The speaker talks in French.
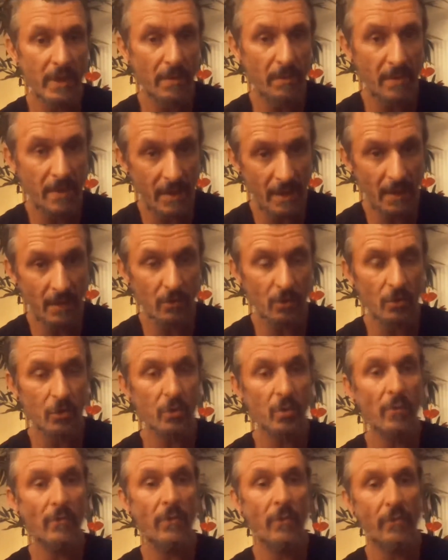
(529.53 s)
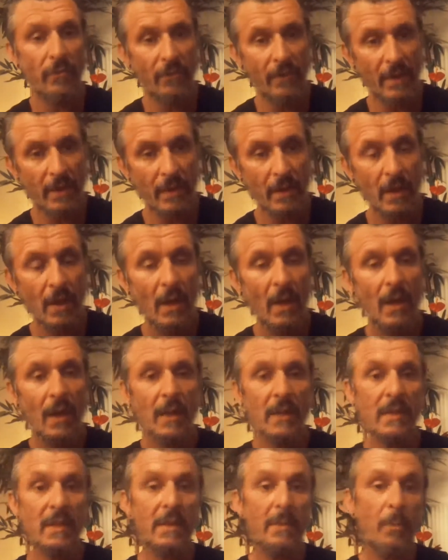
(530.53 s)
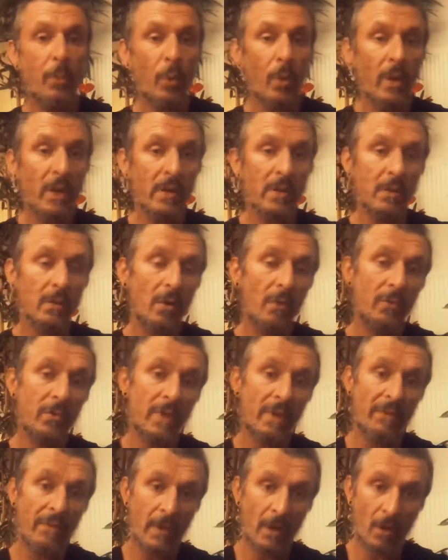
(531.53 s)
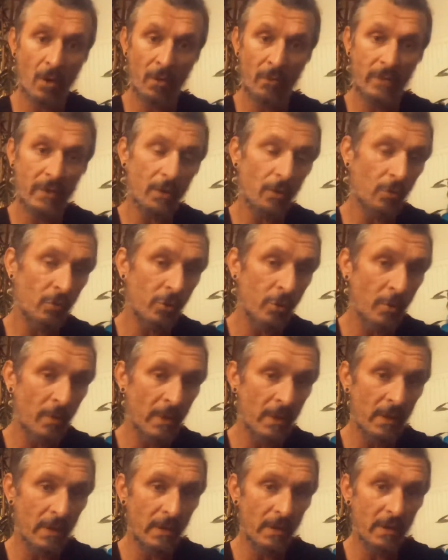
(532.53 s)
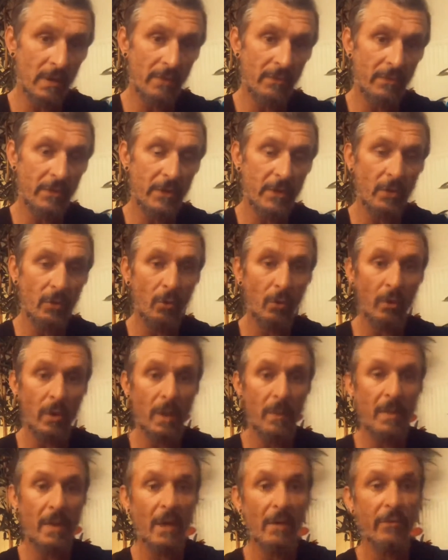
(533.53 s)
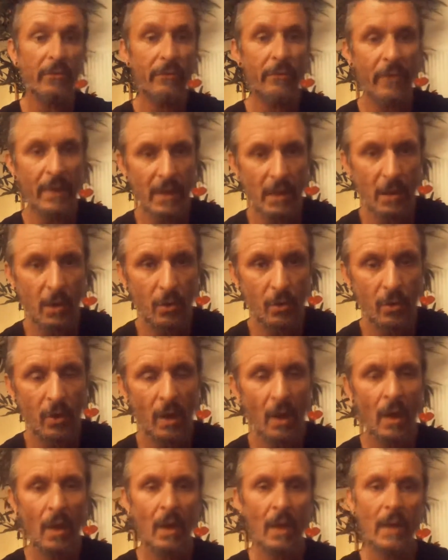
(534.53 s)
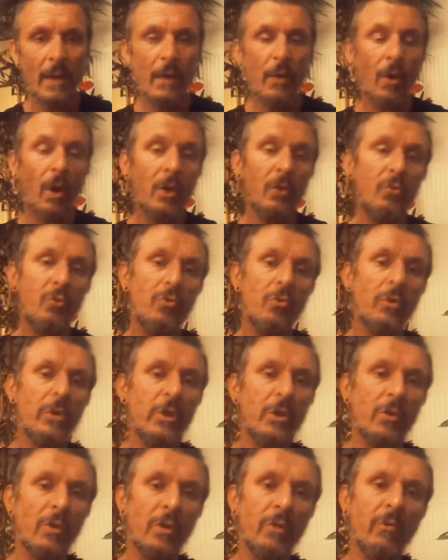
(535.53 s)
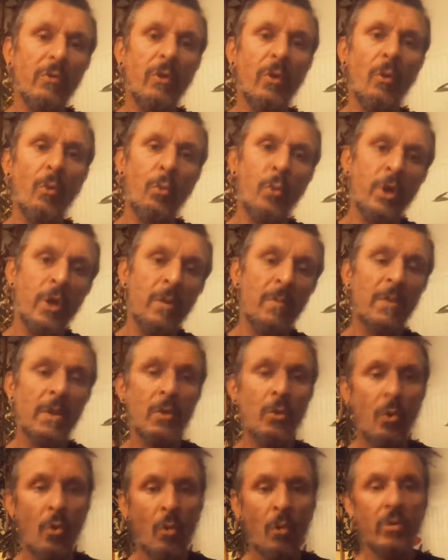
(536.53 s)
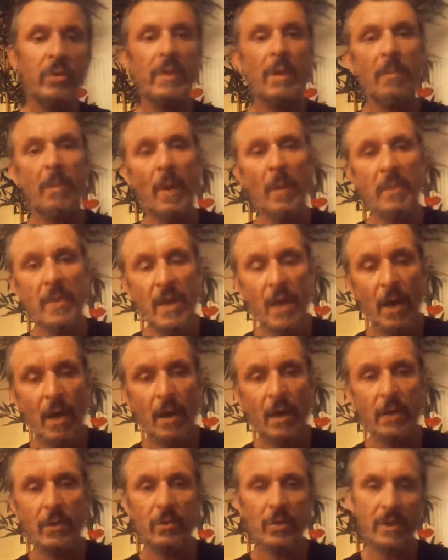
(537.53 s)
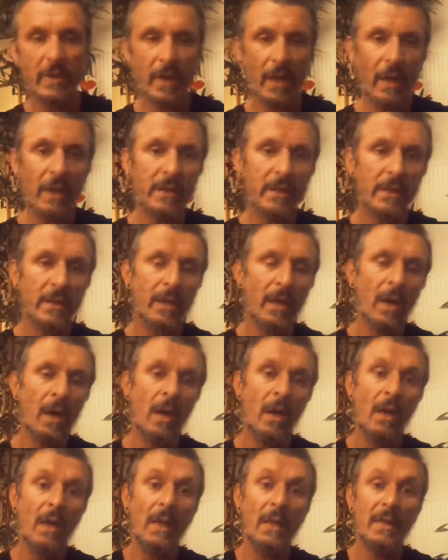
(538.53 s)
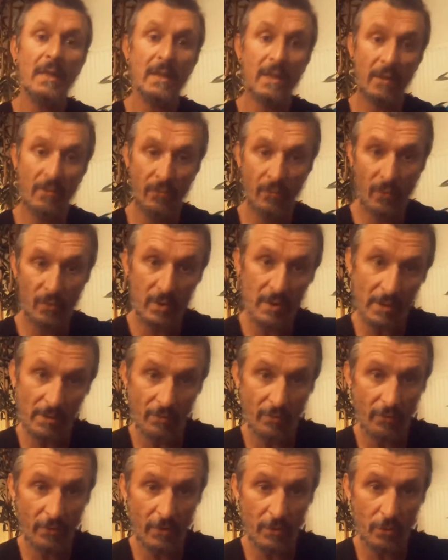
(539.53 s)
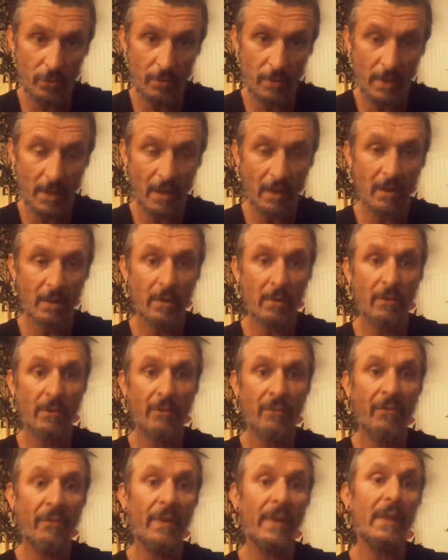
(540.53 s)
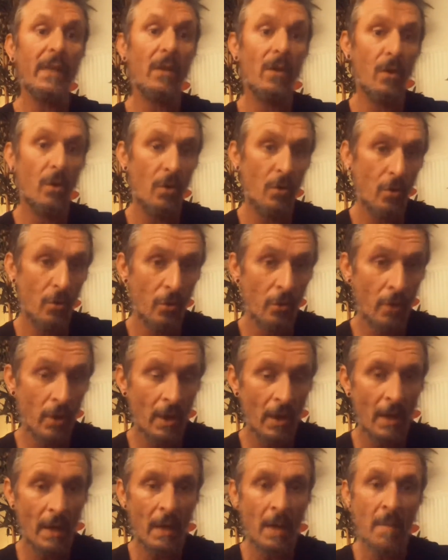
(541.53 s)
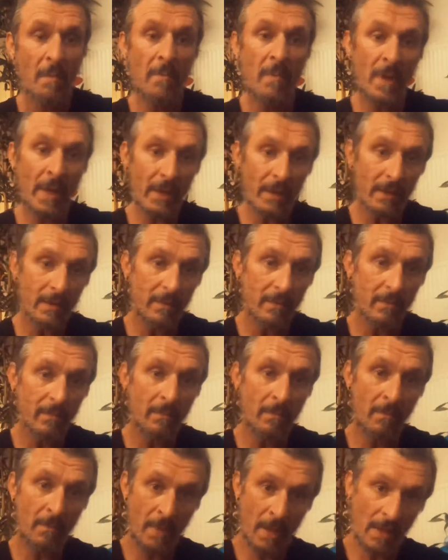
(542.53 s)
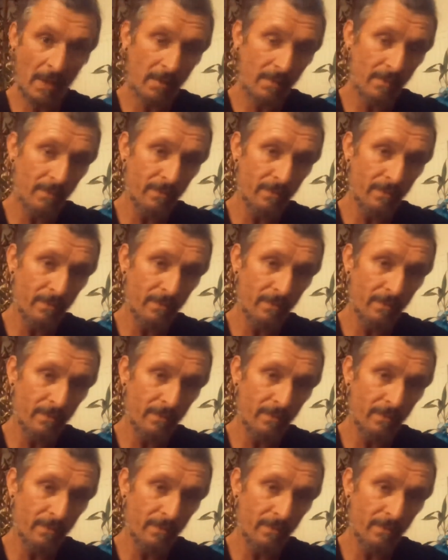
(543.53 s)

bien dans ce que vous faites. Si pour l'instant vous avez envie de consommer des, vidéos, eh bien faites-le. Il y aura toujours des gens qui vont dire oui, mais non, c'est pas bien, etc., etc. Si vous, ça vous fait du bien, faites-le. Mais, mais,